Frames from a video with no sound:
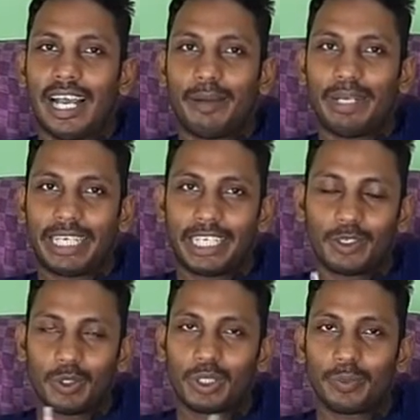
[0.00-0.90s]
আমি একটি
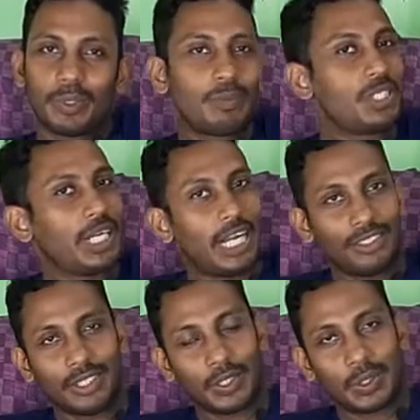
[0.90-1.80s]
গুরুত্বপূর্ণ বিষয়
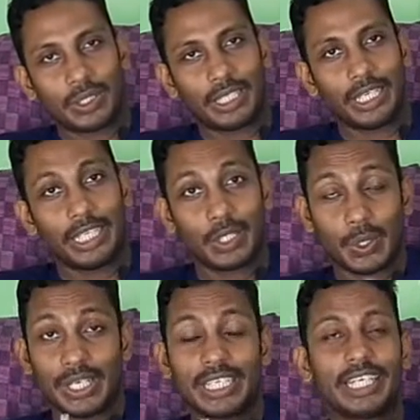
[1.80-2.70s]
আলোচনা করতে
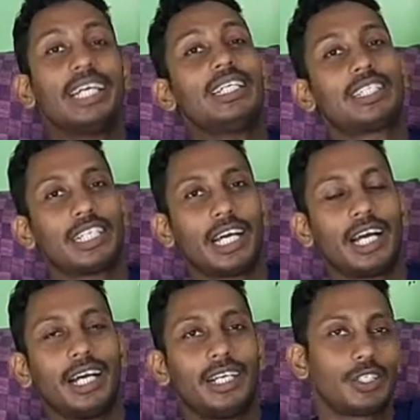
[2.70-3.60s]
চলেছি যেটা
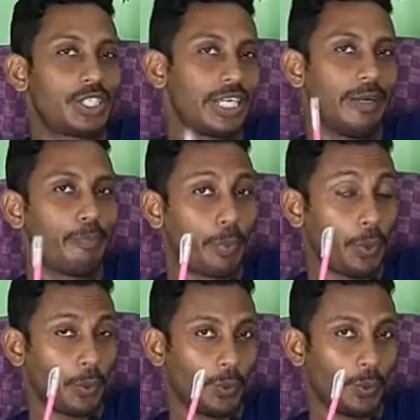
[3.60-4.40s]
হচ্ছে ব্রো